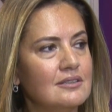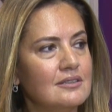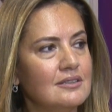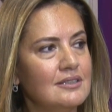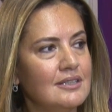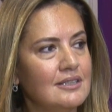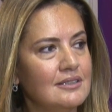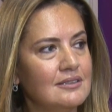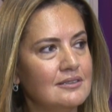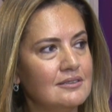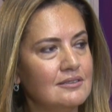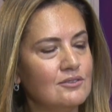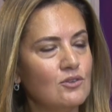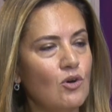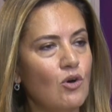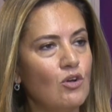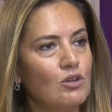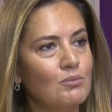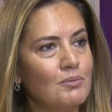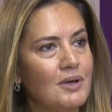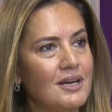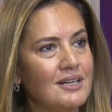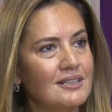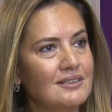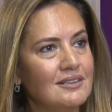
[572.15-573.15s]
yanında
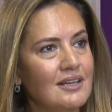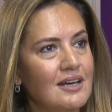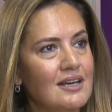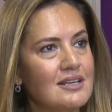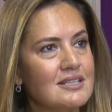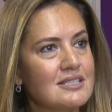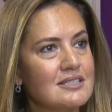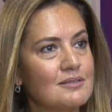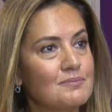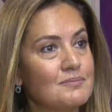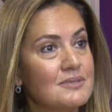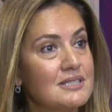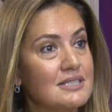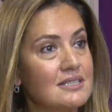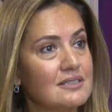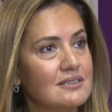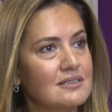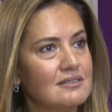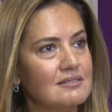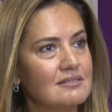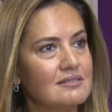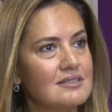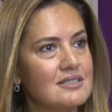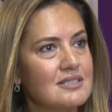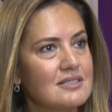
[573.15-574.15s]
olmak lazım.
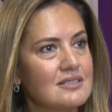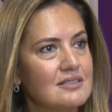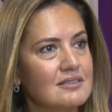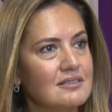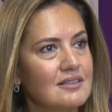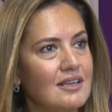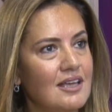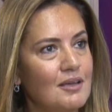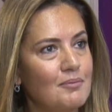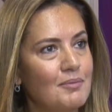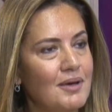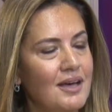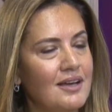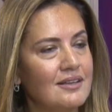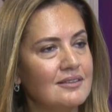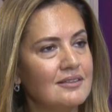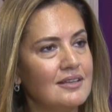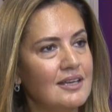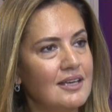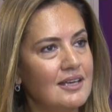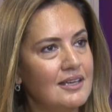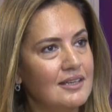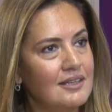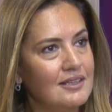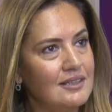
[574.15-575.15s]
Sıkıntısında hemen
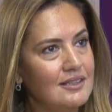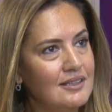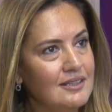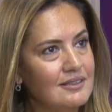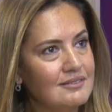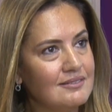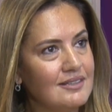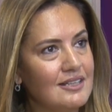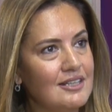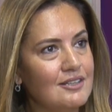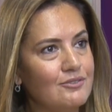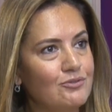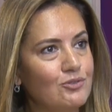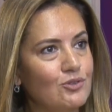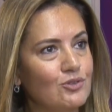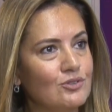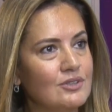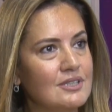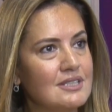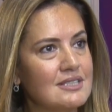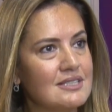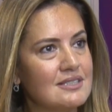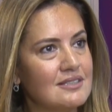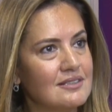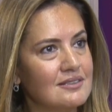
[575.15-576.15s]
ilk
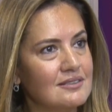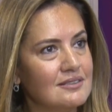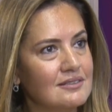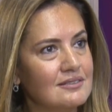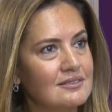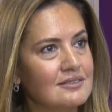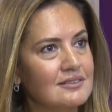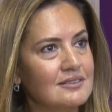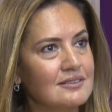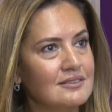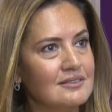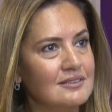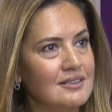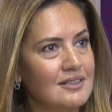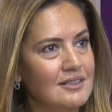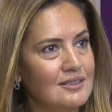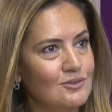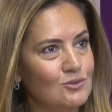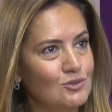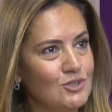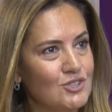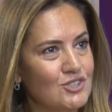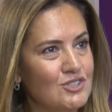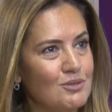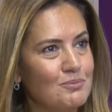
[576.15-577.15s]
telefona sarıldığında
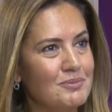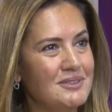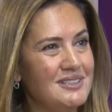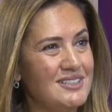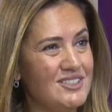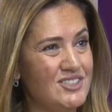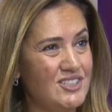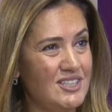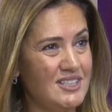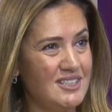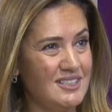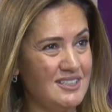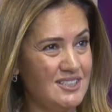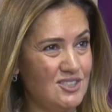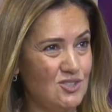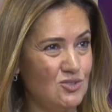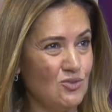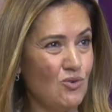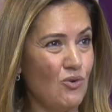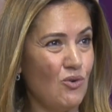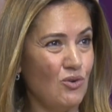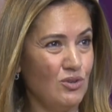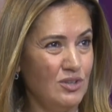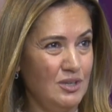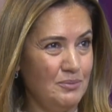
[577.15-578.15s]
ulaşabileceği kişi
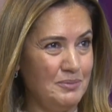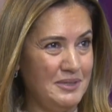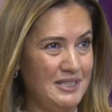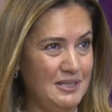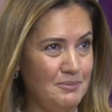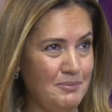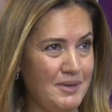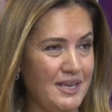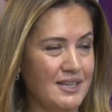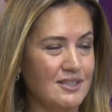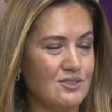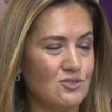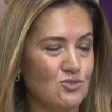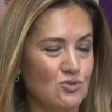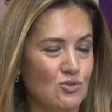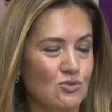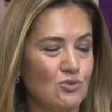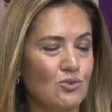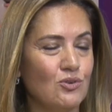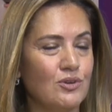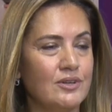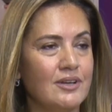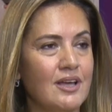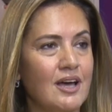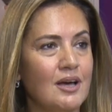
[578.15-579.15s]
evet. olabilmek
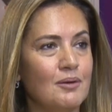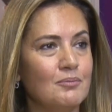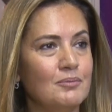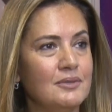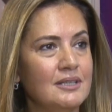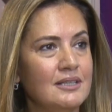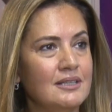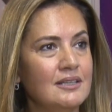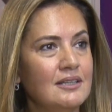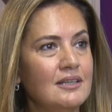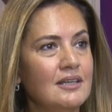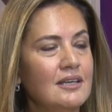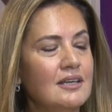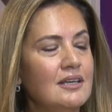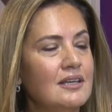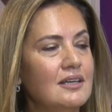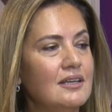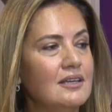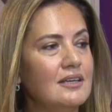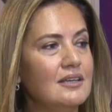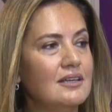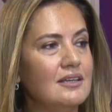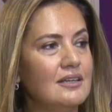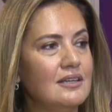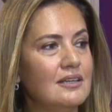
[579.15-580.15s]
çok önemli.
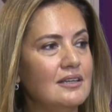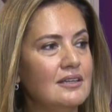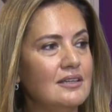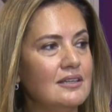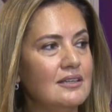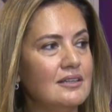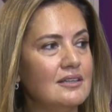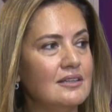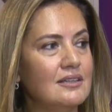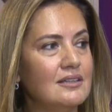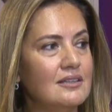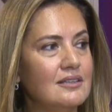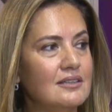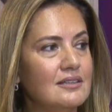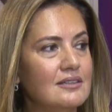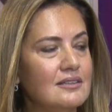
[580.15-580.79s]
E,